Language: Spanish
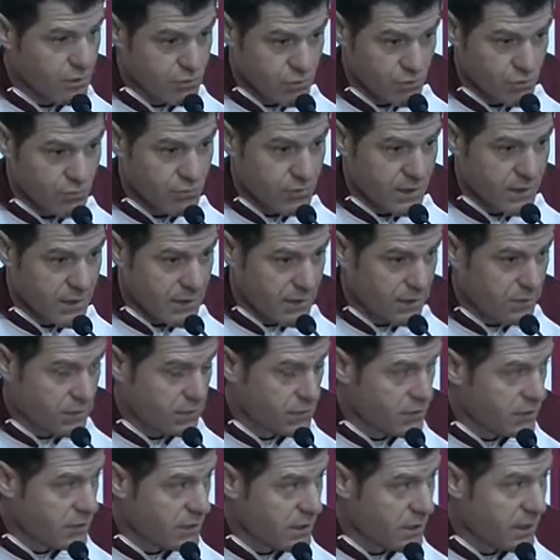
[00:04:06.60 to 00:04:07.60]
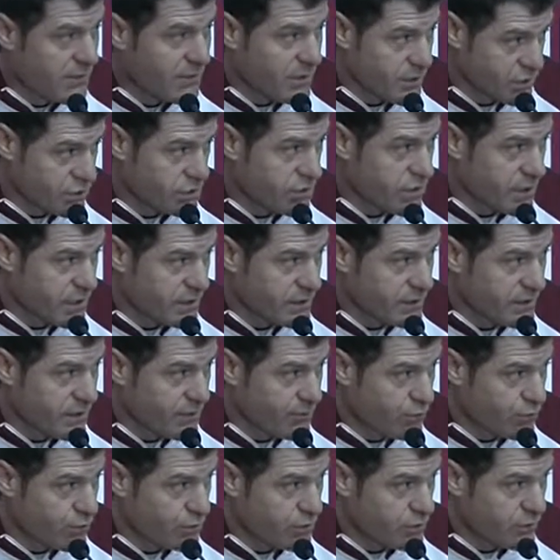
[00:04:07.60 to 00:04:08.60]
es sumar la mayor cantidad
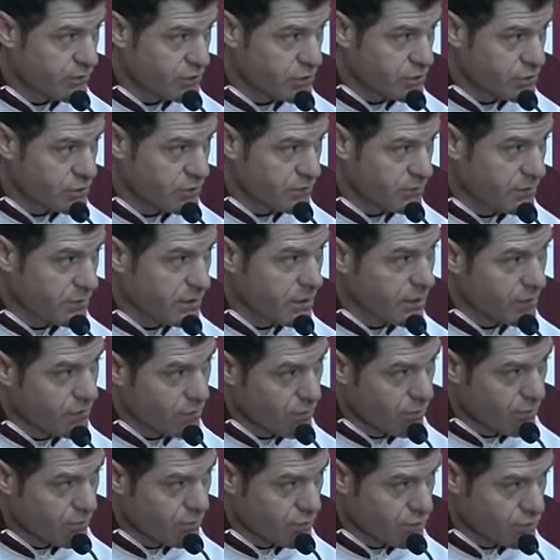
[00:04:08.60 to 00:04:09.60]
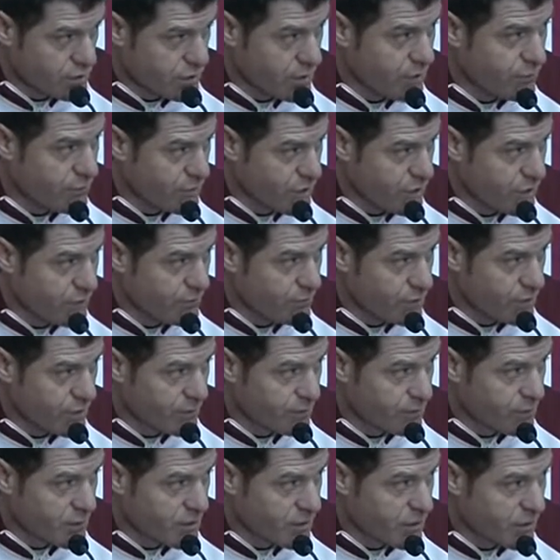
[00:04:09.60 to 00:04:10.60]
de puntos posible, como ya lo dijimos
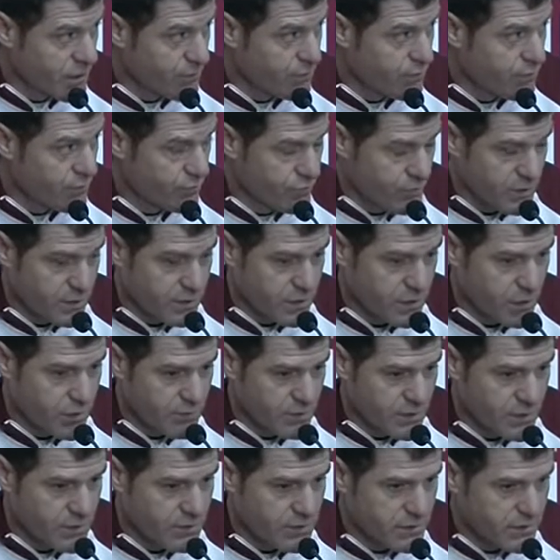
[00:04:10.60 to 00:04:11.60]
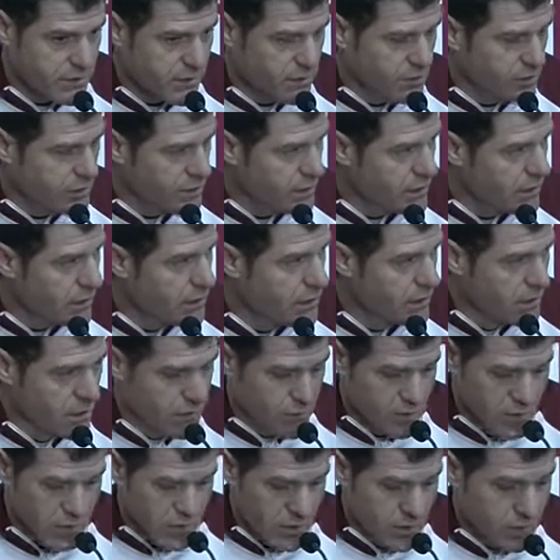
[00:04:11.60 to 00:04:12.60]
después que quedamos fuera de la Copa Libertadores,
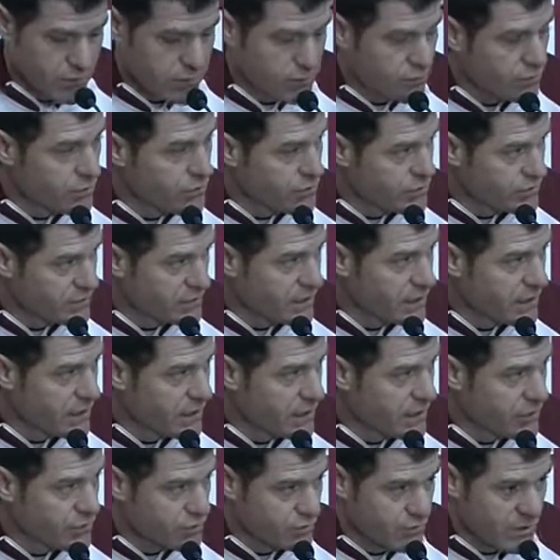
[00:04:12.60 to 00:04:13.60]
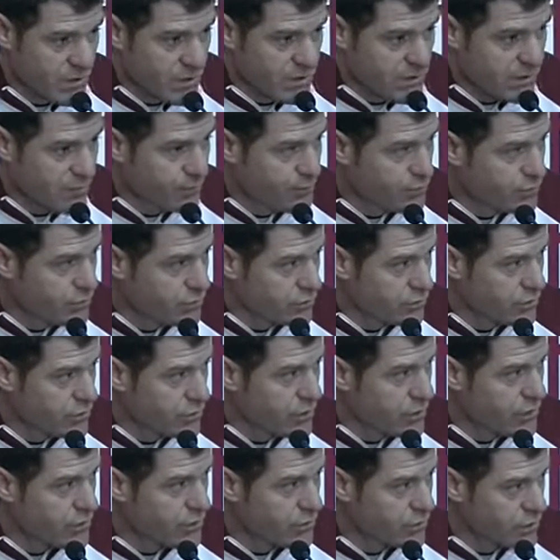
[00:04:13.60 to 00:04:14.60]
esto sería sumar tres puntos,
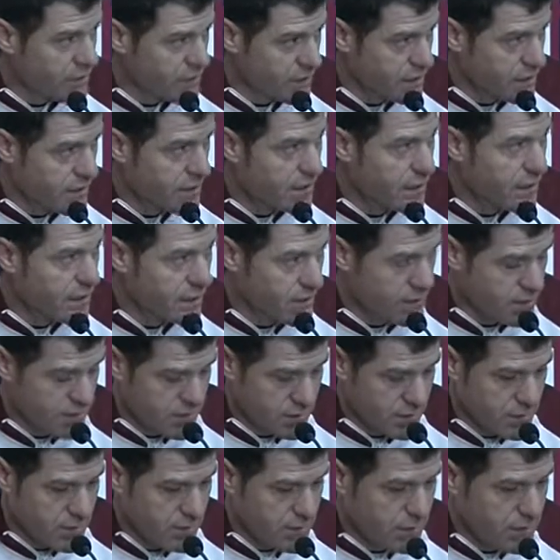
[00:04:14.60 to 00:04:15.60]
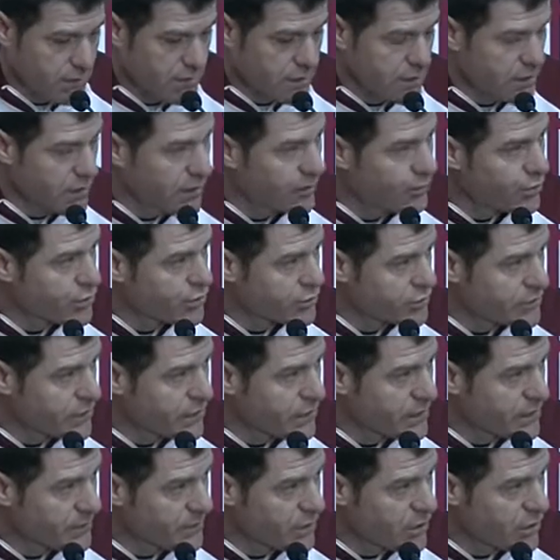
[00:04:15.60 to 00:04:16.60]
que nos daría la oportunidad
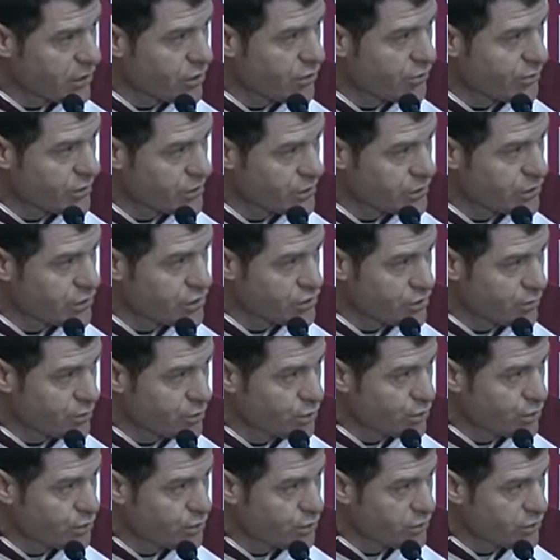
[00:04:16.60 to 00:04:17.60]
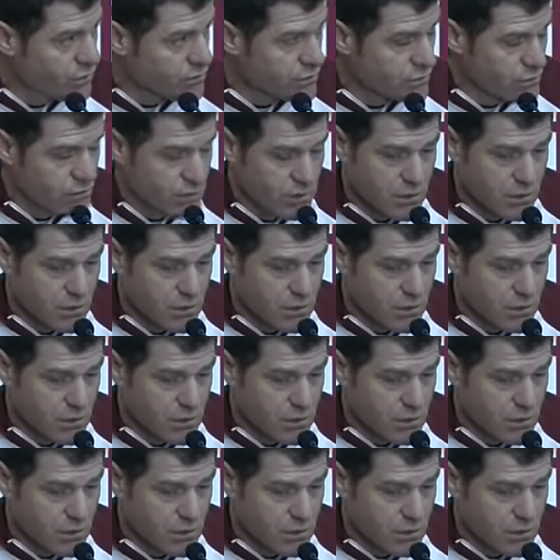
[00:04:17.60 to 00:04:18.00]
de terminar con 28 puntos